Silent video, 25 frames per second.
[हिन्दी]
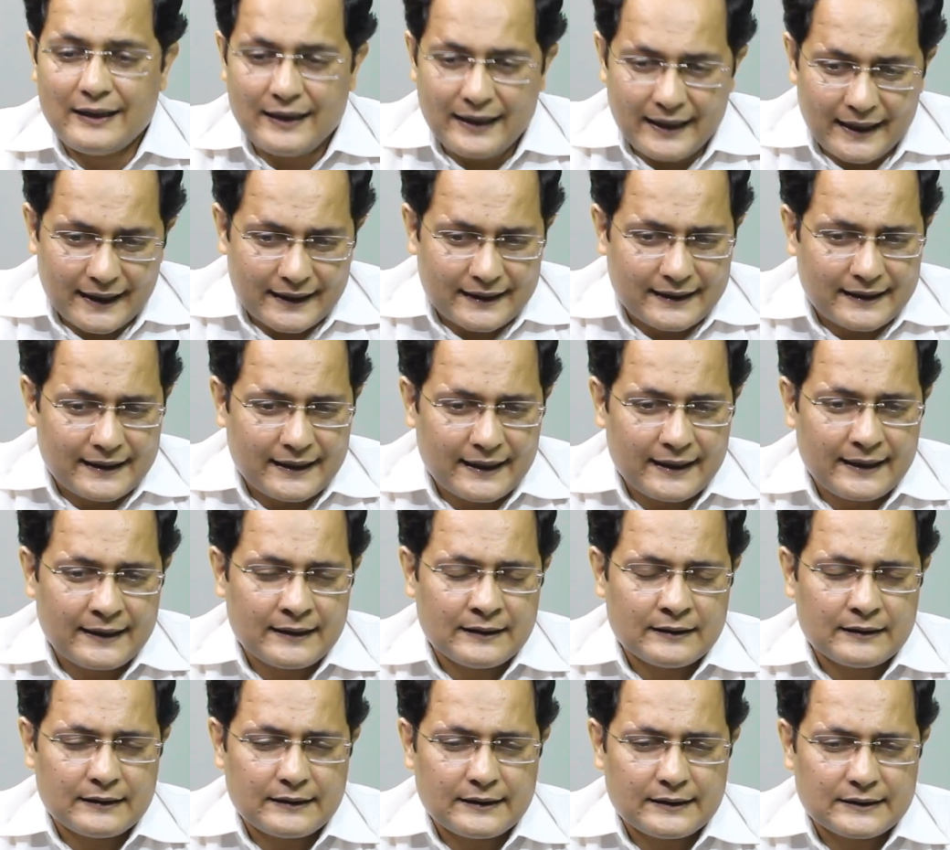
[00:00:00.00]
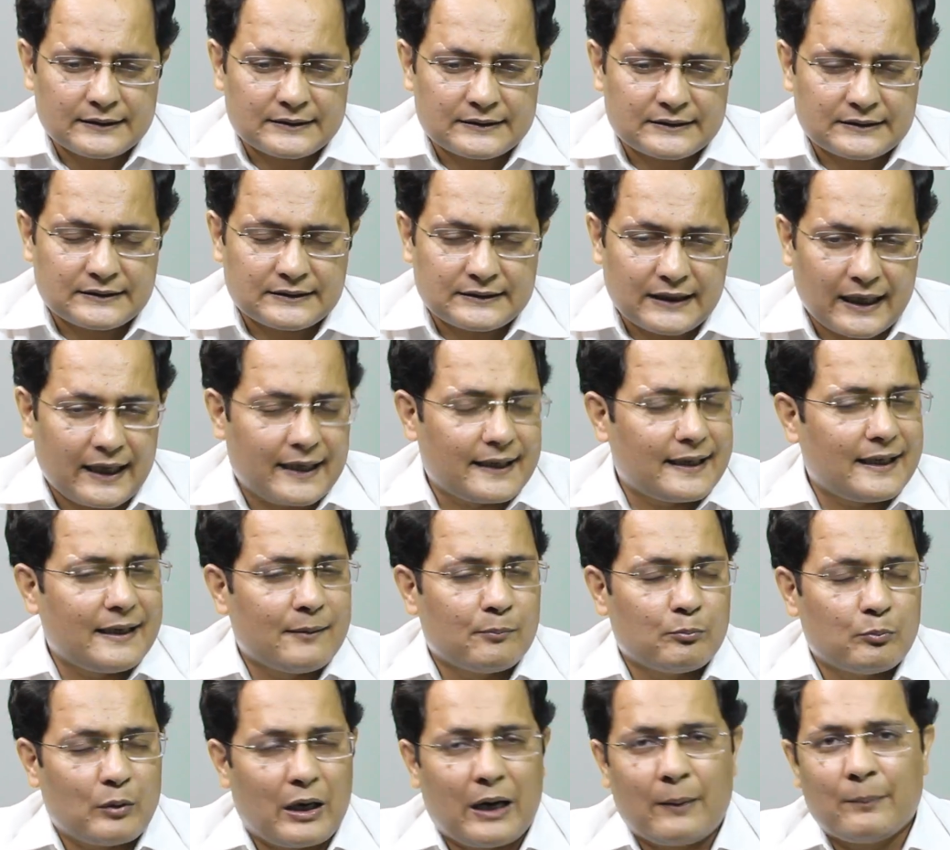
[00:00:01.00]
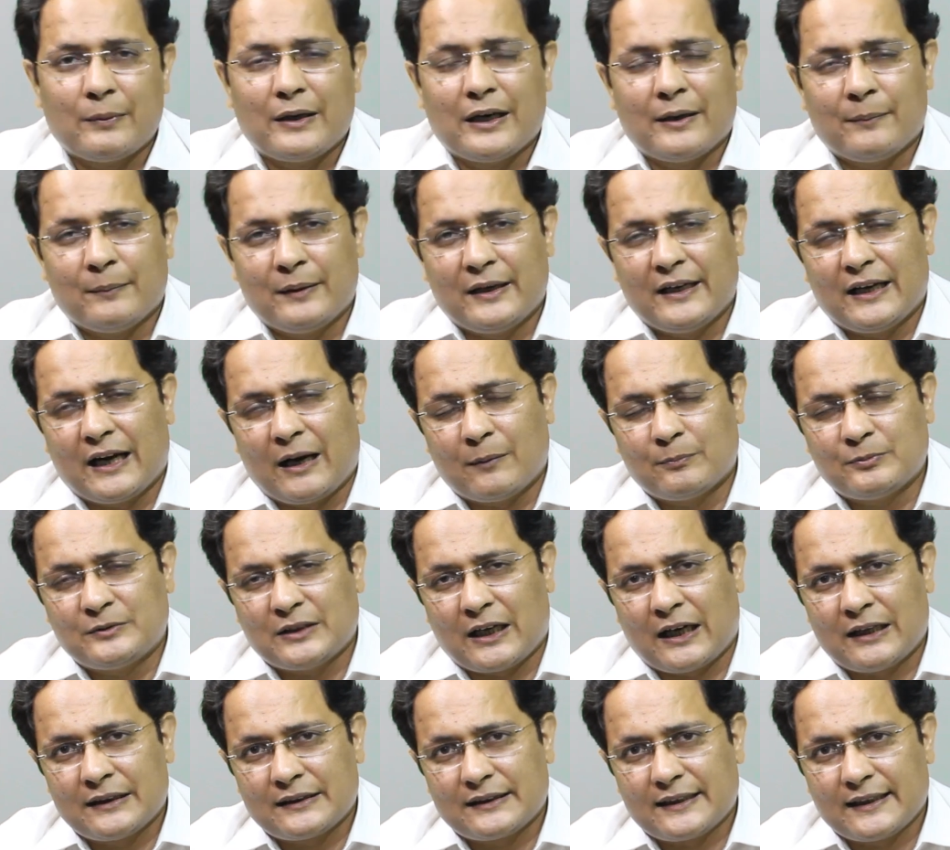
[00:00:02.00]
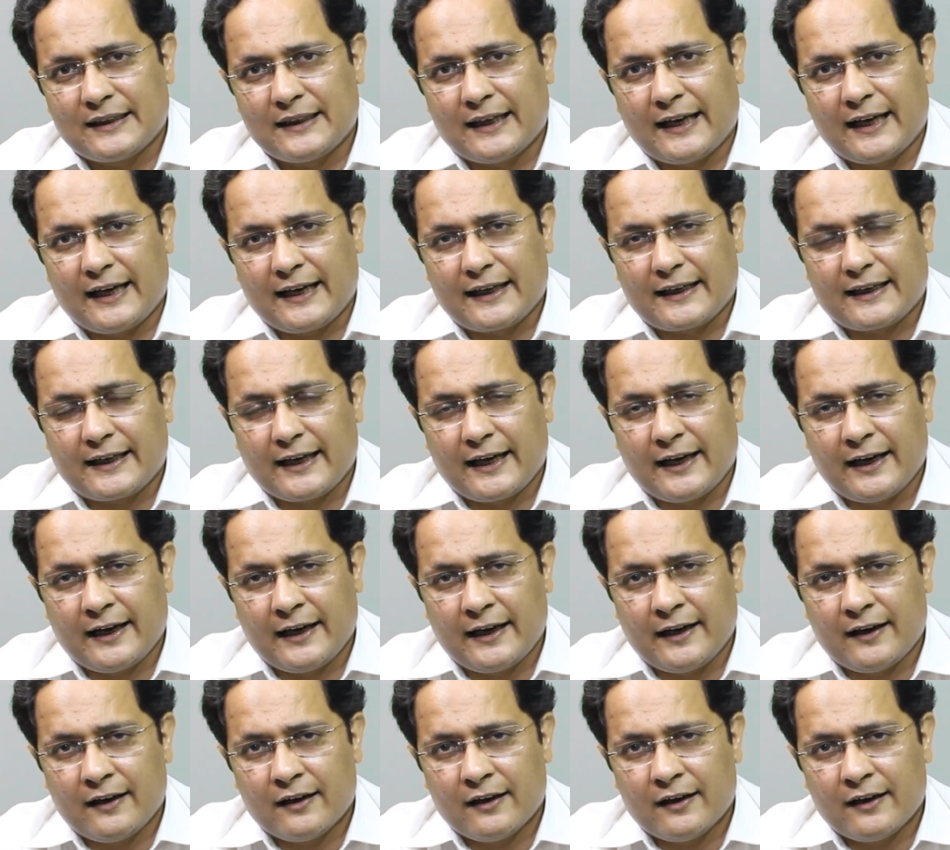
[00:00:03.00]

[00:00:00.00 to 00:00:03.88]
लेकिन इस सारे मामले में आप जानते हैं कि